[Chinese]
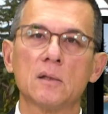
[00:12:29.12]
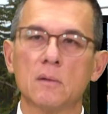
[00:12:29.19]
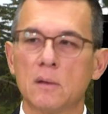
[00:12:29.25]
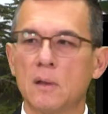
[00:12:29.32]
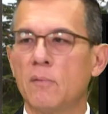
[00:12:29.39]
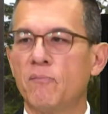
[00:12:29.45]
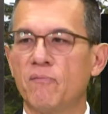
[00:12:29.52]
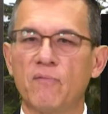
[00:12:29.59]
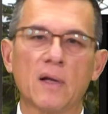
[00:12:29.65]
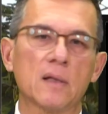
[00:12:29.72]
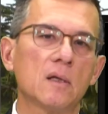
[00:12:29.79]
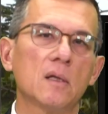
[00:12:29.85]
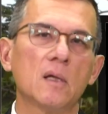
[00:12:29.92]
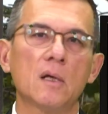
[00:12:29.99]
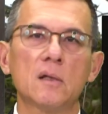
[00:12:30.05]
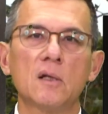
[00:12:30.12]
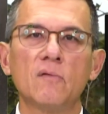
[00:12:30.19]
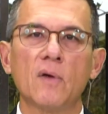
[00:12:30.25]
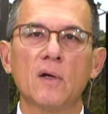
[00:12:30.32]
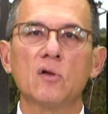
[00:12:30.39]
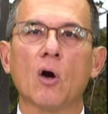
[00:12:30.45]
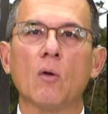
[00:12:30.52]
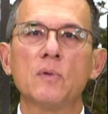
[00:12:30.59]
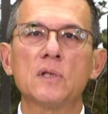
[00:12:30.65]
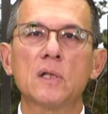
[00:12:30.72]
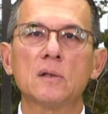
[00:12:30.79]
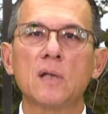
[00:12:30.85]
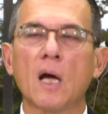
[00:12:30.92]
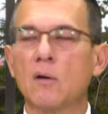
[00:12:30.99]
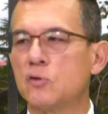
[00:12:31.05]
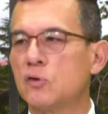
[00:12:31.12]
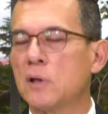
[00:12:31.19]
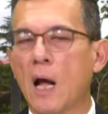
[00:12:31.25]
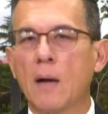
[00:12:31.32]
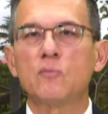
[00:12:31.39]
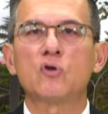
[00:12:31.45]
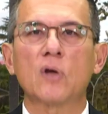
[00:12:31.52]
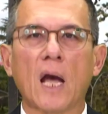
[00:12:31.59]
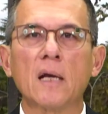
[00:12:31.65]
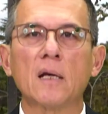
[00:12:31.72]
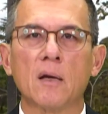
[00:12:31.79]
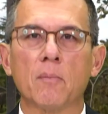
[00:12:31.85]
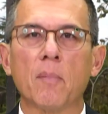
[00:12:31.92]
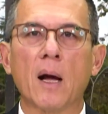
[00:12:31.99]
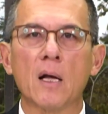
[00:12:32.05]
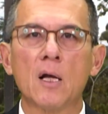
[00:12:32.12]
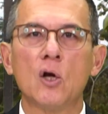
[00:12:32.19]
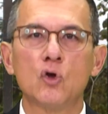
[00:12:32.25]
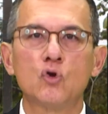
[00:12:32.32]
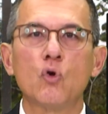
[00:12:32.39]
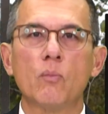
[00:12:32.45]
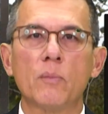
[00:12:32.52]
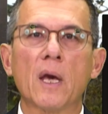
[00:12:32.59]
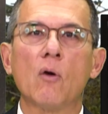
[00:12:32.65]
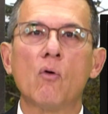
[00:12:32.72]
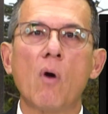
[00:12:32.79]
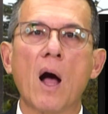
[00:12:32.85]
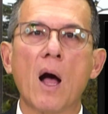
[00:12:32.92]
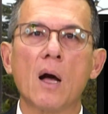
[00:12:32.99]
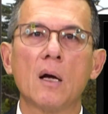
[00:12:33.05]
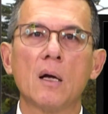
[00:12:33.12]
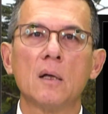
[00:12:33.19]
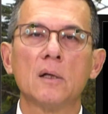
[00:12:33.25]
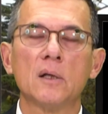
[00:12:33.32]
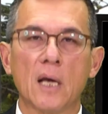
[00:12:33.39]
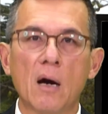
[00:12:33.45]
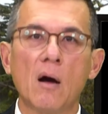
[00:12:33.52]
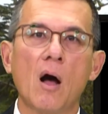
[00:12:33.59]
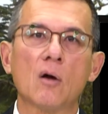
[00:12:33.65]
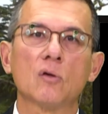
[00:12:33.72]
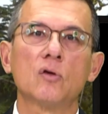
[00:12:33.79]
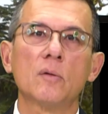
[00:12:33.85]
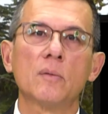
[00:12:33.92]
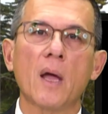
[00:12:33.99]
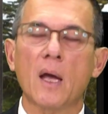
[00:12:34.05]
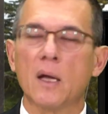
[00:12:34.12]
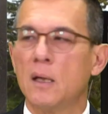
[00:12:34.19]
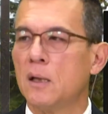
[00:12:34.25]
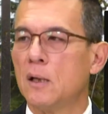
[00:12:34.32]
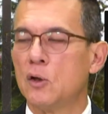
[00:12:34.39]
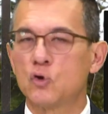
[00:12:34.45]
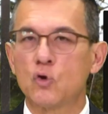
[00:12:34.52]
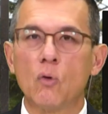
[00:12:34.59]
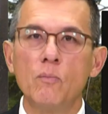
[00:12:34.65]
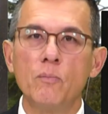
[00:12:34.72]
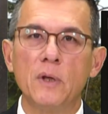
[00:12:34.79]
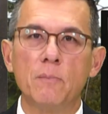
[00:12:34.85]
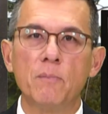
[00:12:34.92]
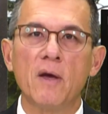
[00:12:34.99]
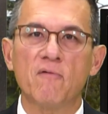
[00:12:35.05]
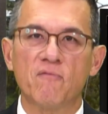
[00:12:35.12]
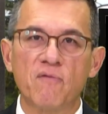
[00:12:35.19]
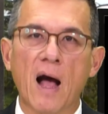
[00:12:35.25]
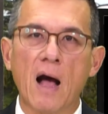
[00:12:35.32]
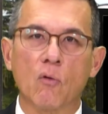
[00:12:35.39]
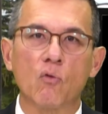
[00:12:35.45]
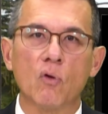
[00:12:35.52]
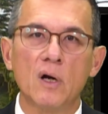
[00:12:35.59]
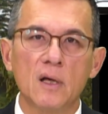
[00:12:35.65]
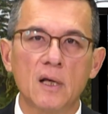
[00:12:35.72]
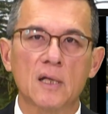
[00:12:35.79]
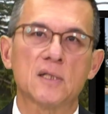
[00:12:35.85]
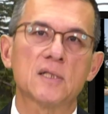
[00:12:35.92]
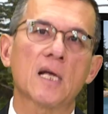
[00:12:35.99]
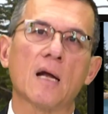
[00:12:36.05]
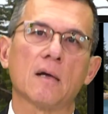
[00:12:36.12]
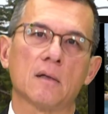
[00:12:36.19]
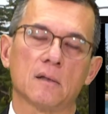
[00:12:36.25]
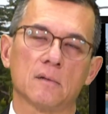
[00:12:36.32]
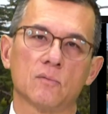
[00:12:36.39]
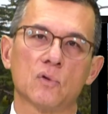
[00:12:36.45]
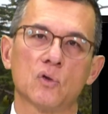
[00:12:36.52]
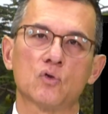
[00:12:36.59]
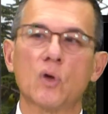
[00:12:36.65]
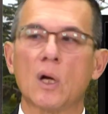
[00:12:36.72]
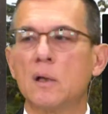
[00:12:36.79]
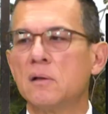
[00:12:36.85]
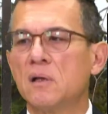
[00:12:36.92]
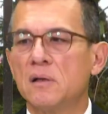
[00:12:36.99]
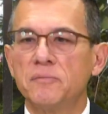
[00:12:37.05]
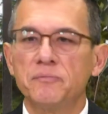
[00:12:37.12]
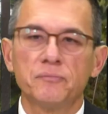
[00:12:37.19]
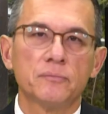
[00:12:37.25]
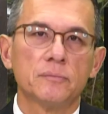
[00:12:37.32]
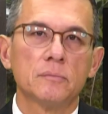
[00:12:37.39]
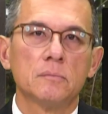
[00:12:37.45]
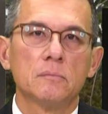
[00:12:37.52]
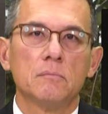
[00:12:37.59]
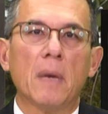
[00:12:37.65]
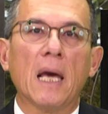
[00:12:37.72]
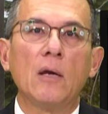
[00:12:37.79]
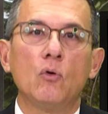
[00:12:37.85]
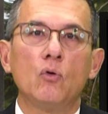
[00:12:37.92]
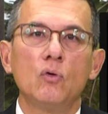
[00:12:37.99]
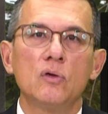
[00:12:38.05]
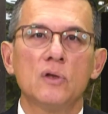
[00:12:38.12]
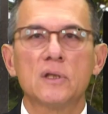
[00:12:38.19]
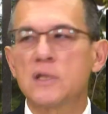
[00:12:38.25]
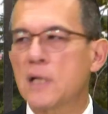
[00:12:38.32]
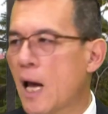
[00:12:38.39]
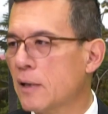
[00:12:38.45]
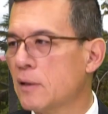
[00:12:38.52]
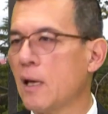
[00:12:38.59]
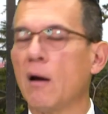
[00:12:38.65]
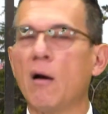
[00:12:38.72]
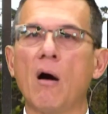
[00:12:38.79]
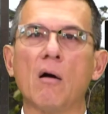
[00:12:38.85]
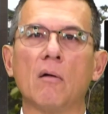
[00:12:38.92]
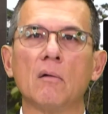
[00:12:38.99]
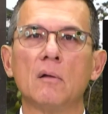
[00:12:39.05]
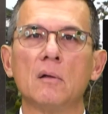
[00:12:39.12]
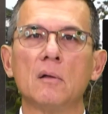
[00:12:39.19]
那反正那个地方鸟不生蛋，我就让他们去开垦吧，种棉花也好，对不对？总比被法国人给占了，虽然呢，没鱼虾也好。